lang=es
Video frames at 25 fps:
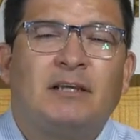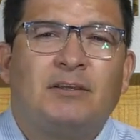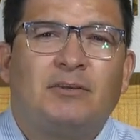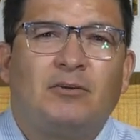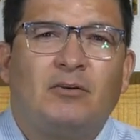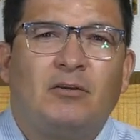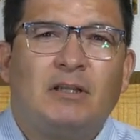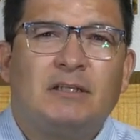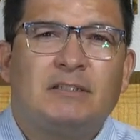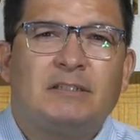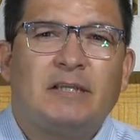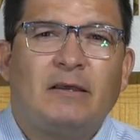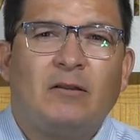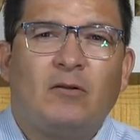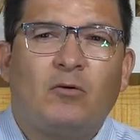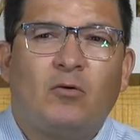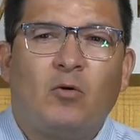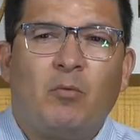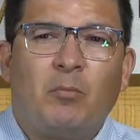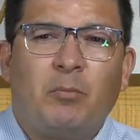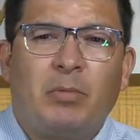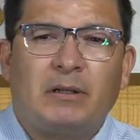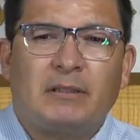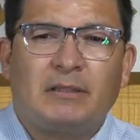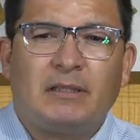yo les quiero
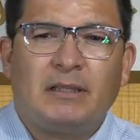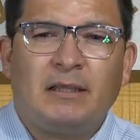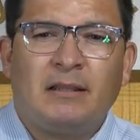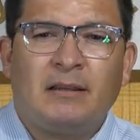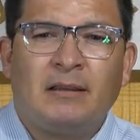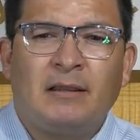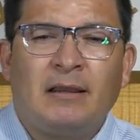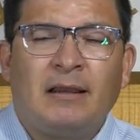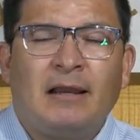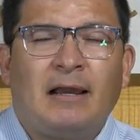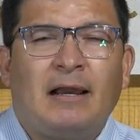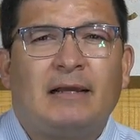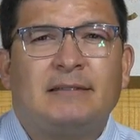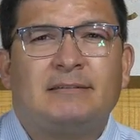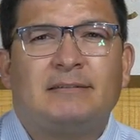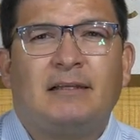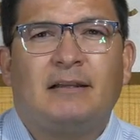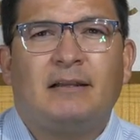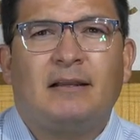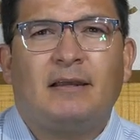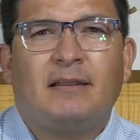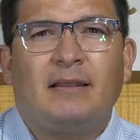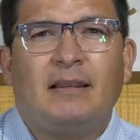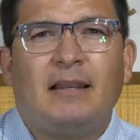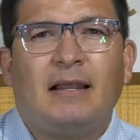compartir
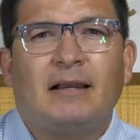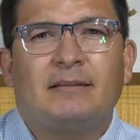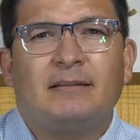acerca de la